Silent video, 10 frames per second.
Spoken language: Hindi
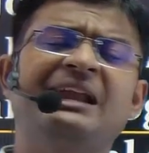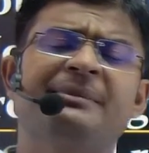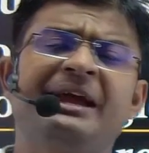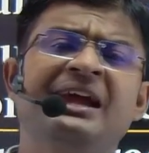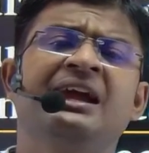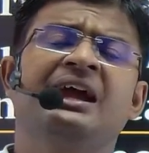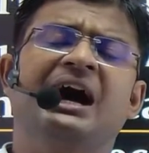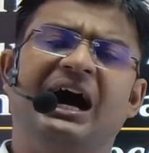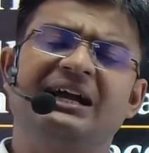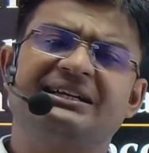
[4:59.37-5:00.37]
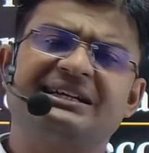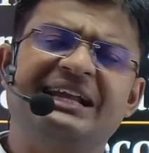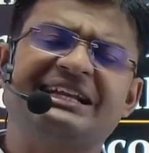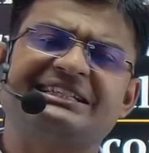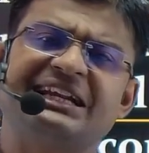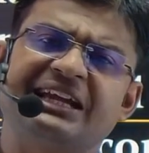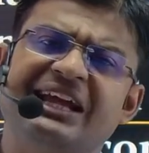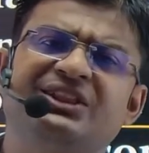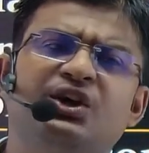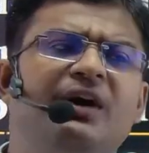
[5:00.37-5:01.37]
में हर ट्रांजैक्शन
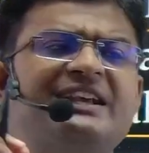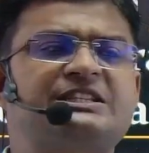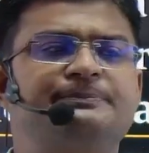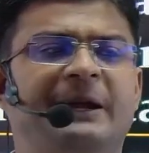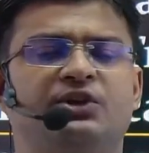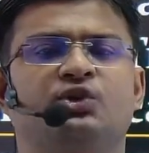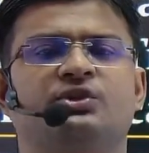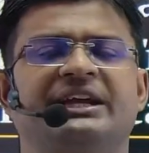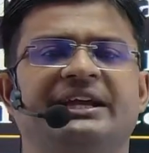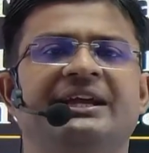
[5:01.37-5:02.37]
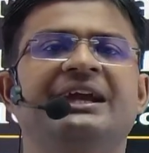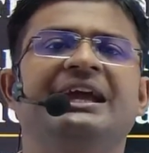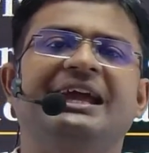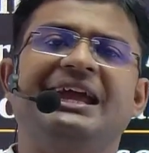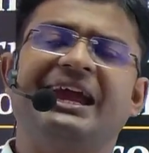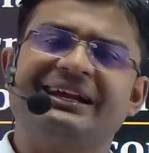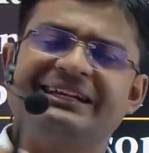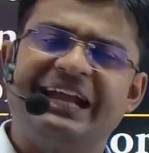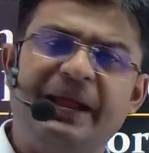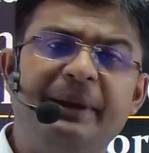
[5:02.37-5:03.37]
के दो एस्पेक्ट होते हैं एक
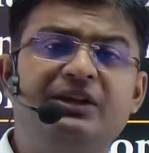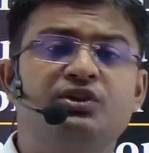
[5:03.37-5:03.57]
डेबिट तो